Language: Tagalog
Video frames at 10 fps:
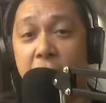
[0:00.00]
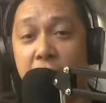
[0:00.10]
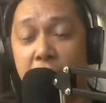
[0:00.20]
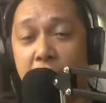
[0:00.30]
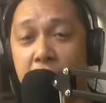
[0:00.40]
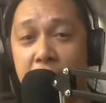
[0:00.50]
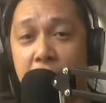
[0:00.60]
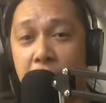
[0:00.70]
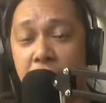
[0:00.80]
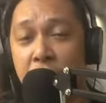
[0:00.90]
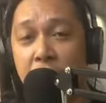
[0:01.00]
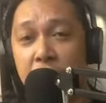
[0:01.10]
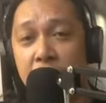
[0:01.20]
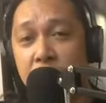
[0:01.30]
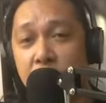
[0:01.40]
And please,
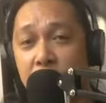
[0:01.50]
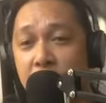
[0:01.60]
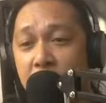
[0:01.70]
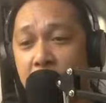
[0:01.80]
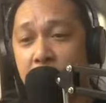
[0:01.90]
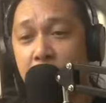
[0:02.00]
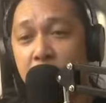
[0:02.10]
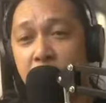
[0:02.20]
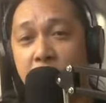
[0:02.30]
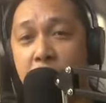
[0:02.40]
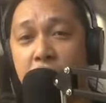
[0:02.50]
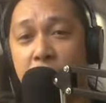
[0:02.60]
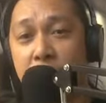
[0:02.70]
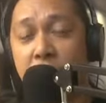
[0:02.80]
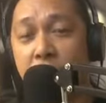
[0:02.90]
subscribe and follow
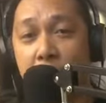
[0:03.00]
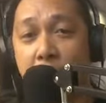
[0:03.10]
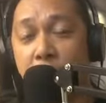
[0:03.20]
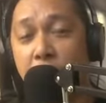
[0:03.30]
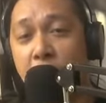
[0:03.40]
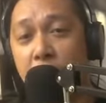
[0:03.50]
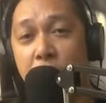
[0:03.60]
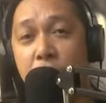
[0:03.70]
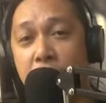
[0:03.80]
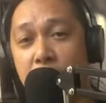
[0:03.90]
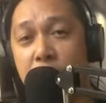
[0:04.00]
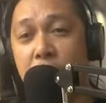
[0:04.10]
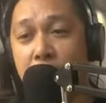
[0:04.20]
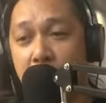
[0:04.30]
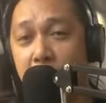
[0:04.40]
sa ang akong pagumangkon
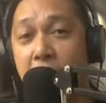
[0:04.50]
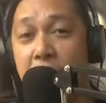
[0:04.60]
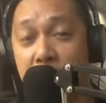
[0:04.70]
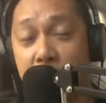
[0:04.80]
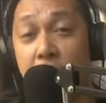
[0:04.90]
nga page,